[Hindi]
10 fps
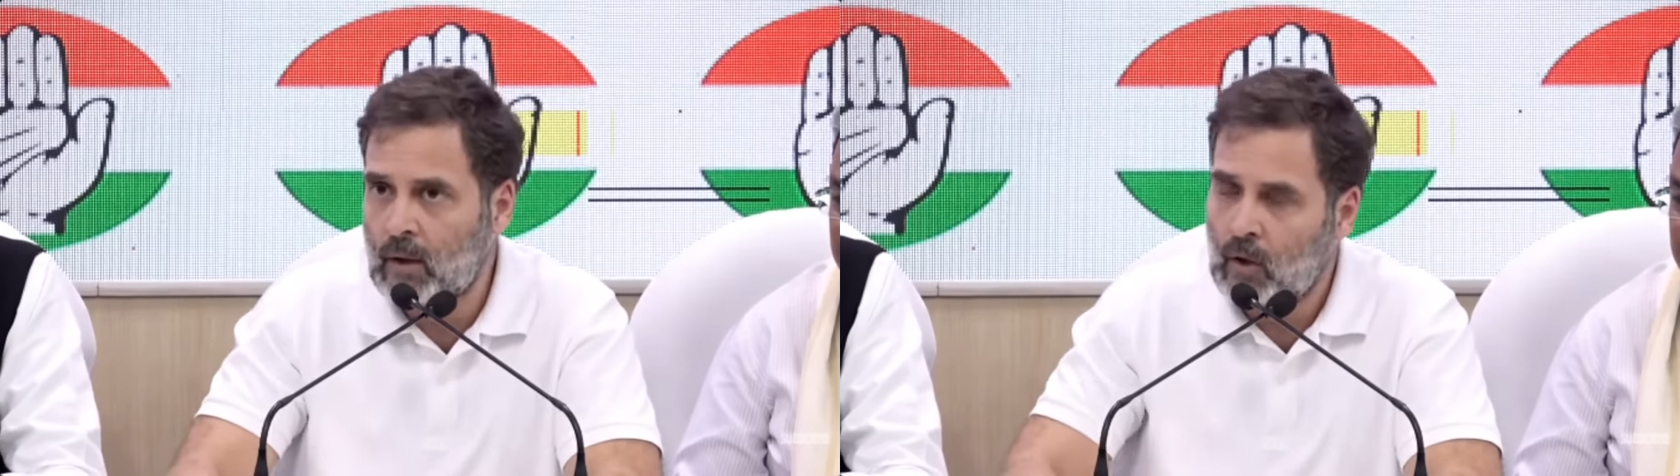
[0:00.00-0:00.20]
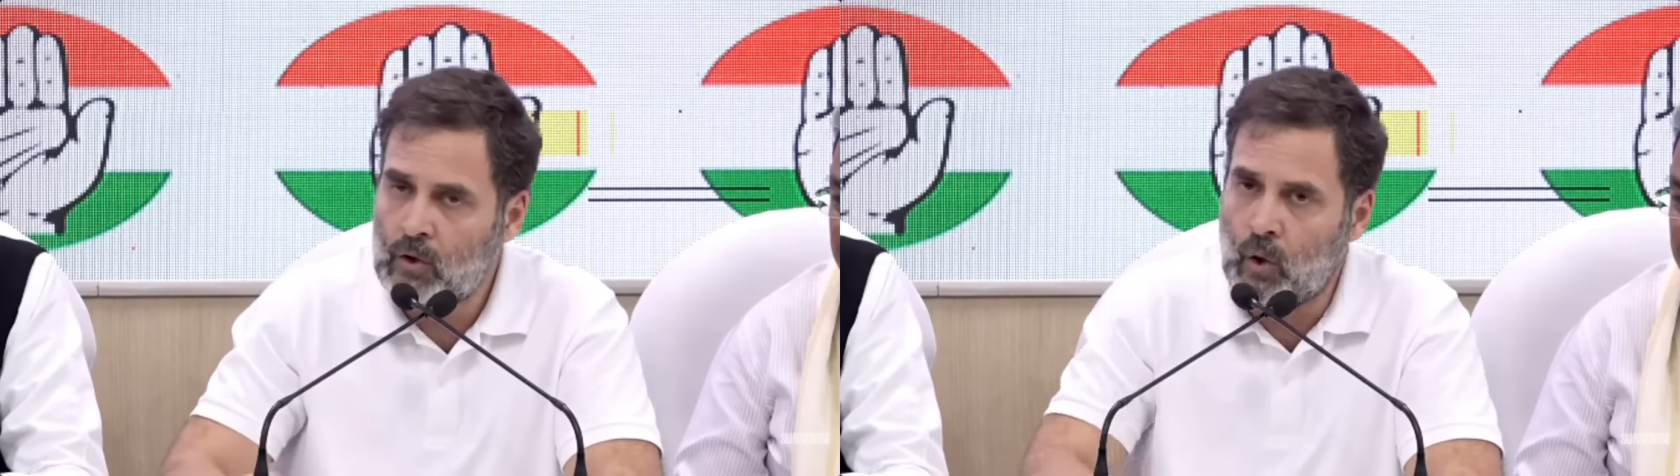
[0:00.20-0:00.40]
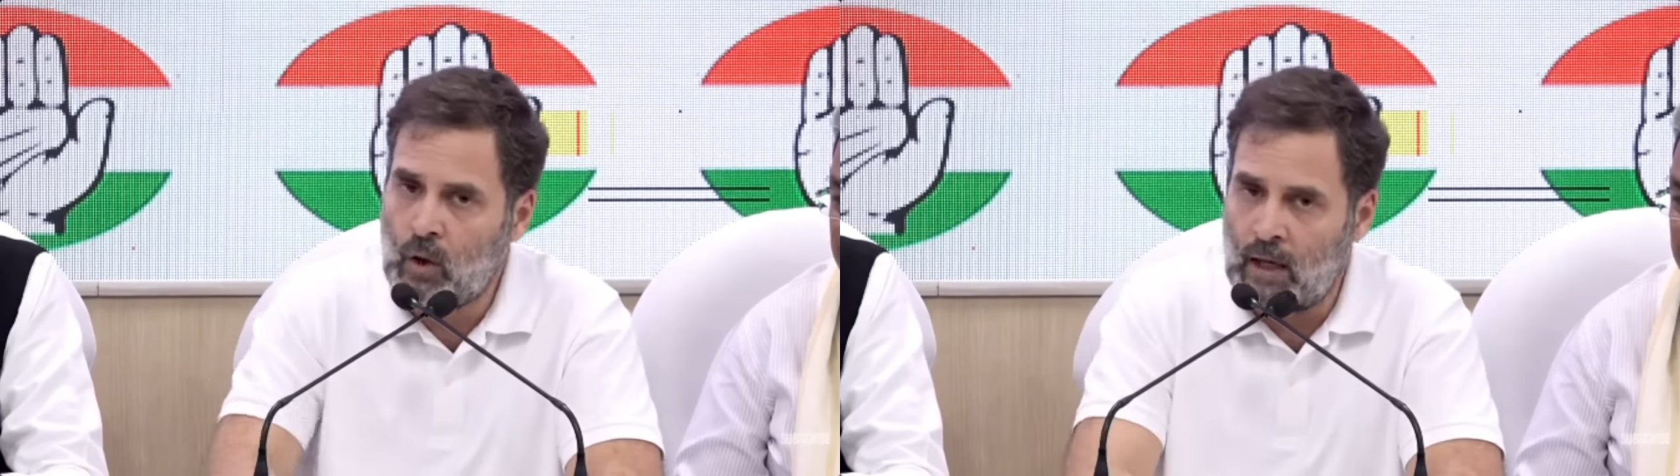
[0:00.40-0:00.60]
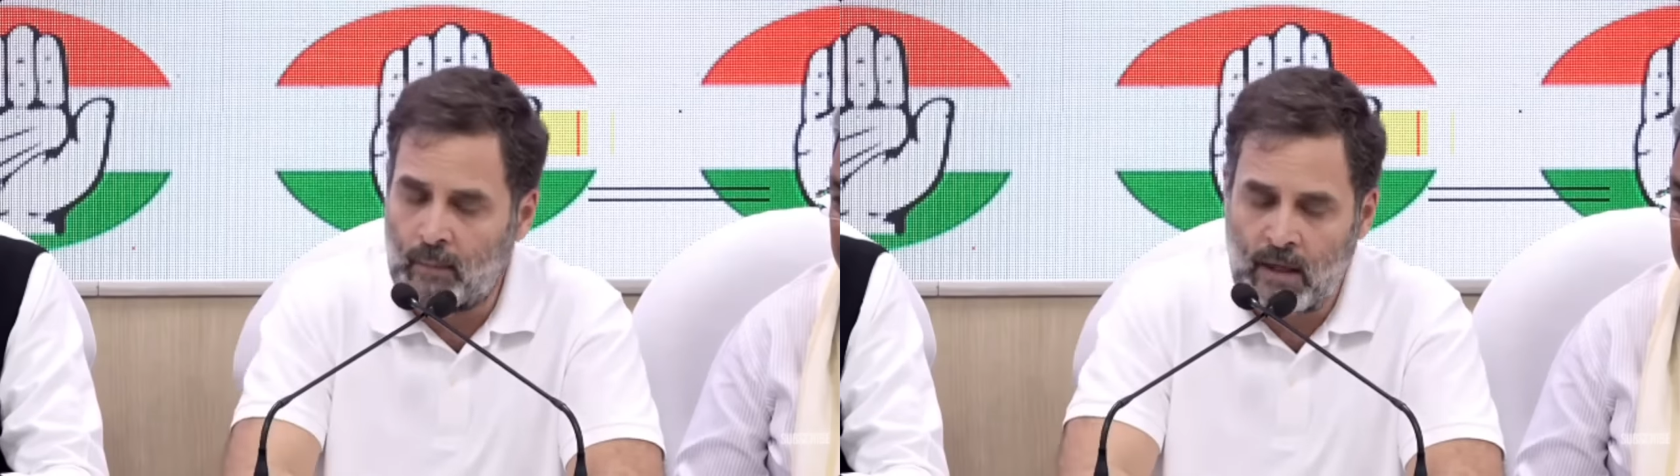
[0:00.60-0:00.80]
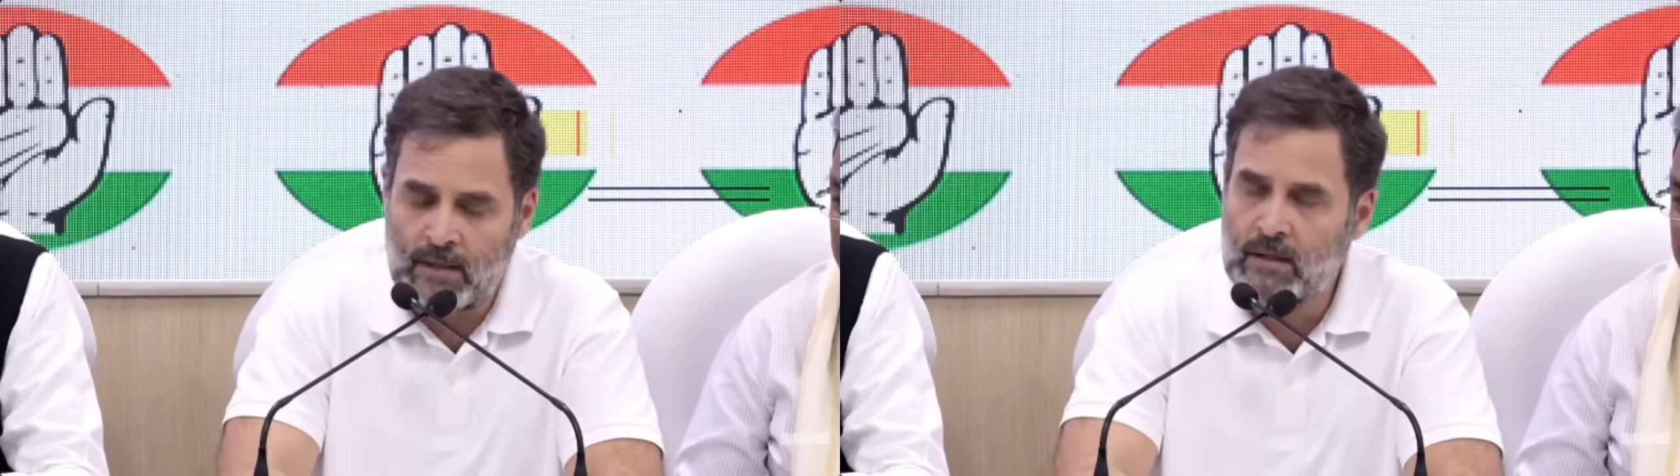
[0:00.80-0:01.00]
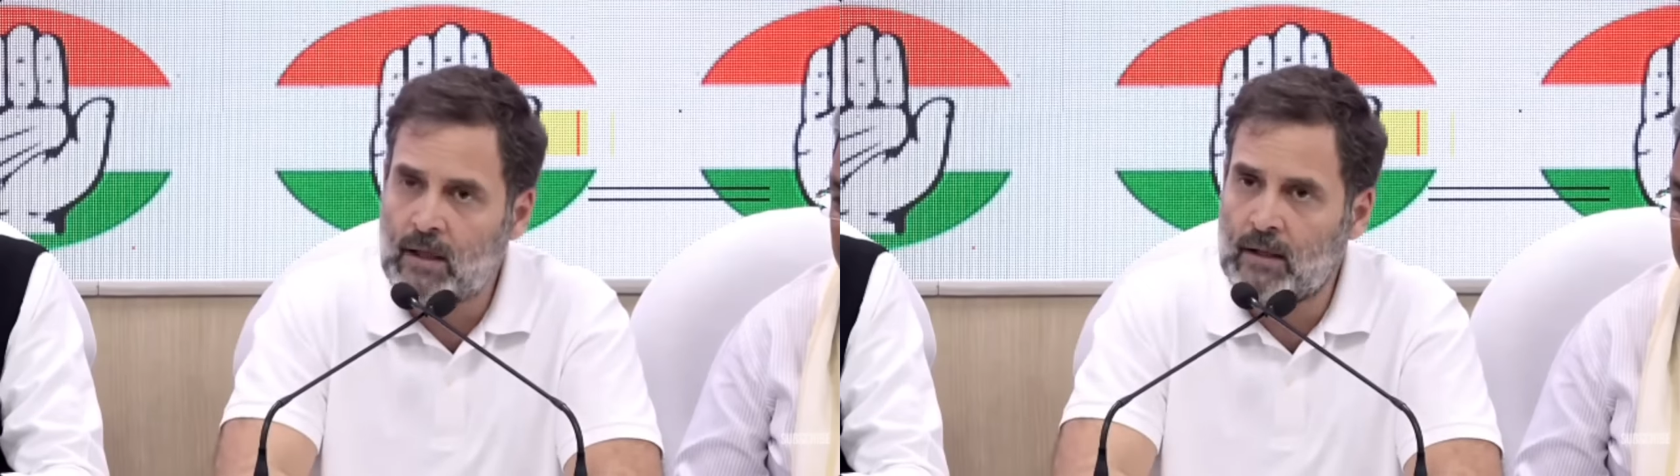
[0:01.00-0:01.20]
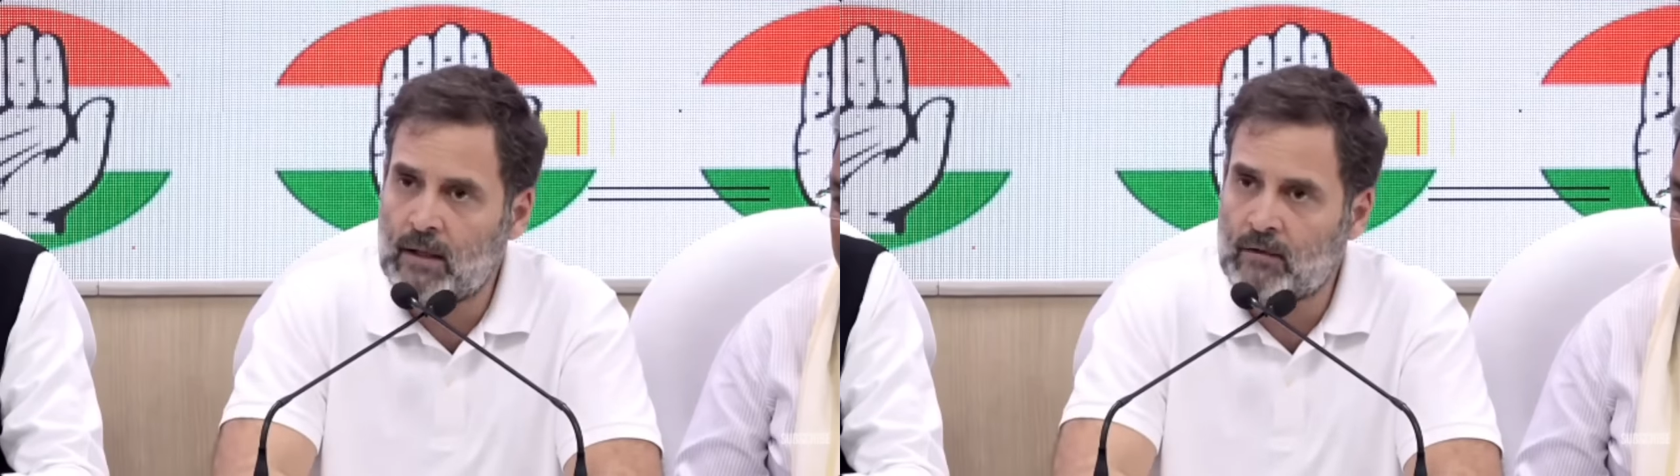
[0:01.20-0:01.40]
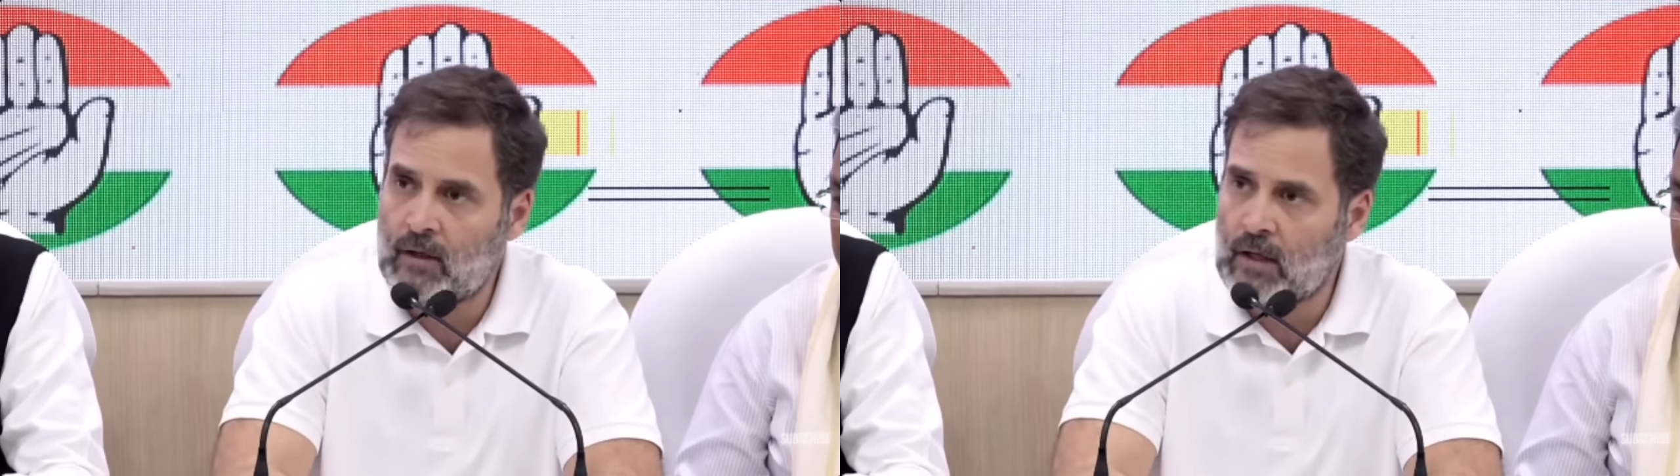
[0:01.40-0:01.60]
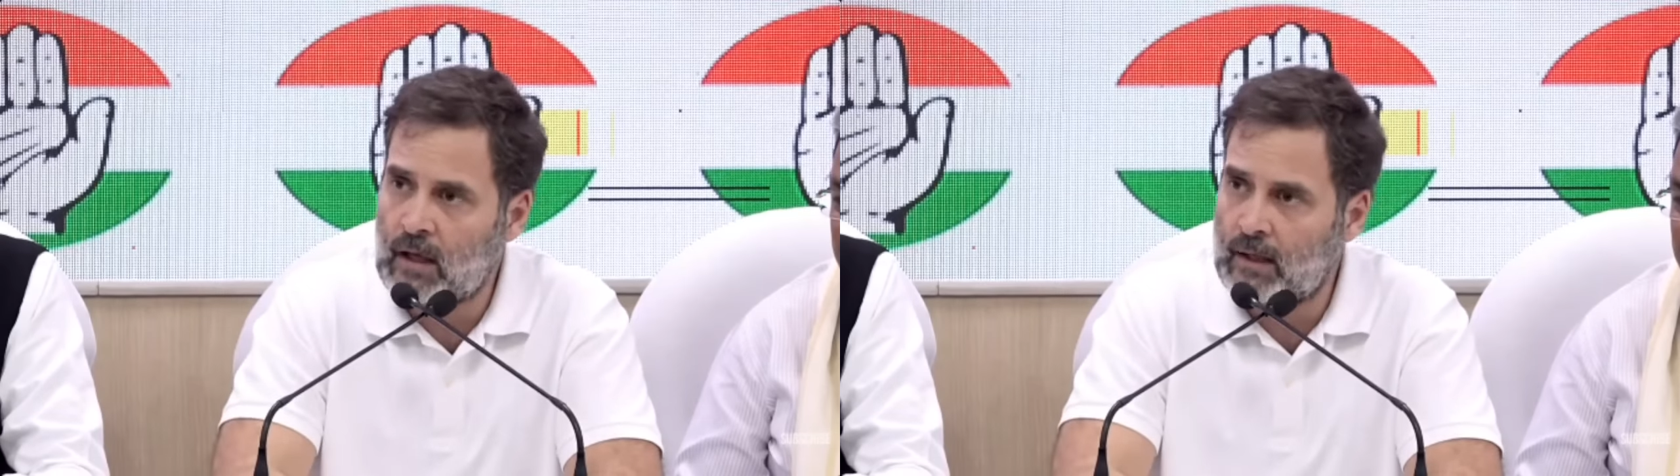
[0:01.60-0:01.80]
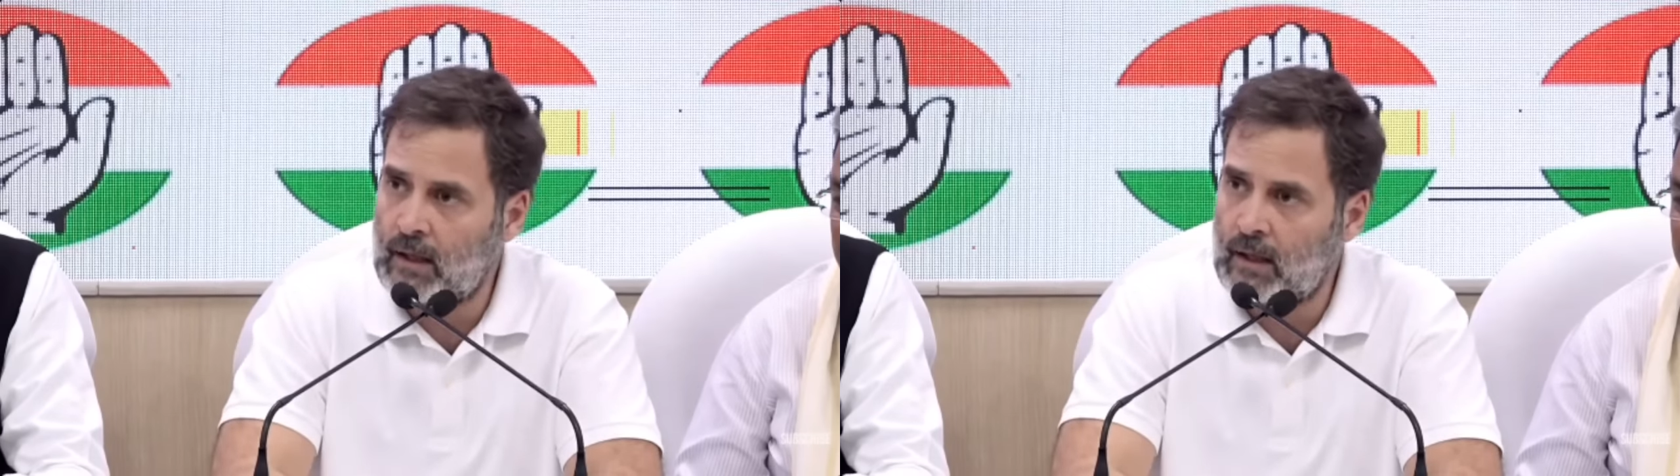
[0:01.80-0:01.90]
और जो काम राजस्थान की सरकार